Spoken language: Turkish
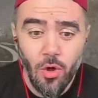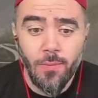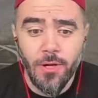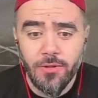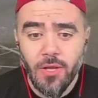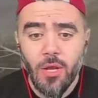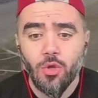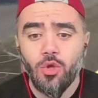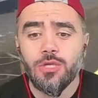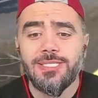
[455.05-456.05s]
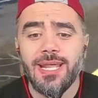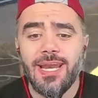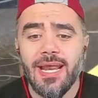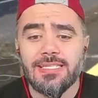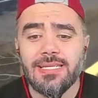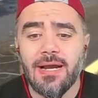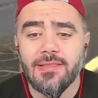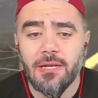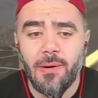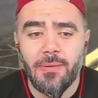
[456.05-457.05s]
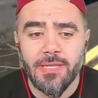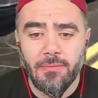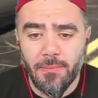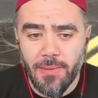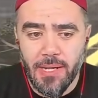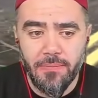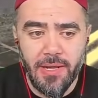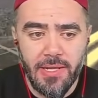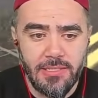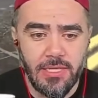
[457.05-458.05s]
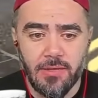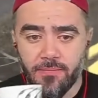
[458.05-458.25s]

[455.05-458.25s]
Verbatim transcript: Umut göstererek sardır baba tamam bakalım nereye gidecek.